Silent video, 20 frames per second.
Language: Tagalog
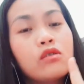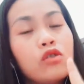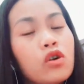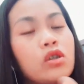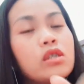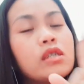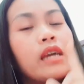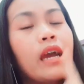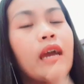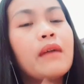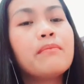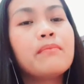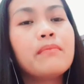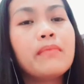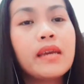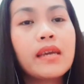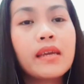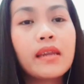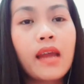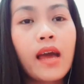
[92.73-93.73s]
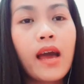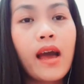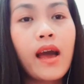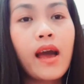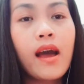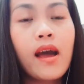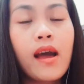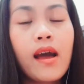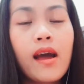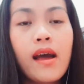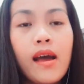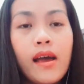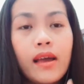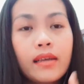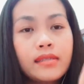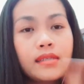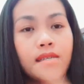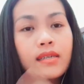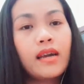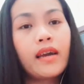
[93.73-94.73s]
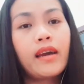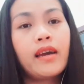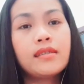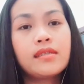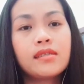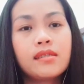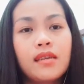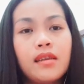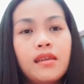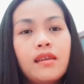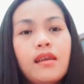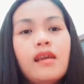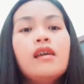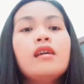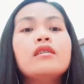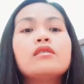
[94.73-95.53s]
doon kay Vera at sa Astrid.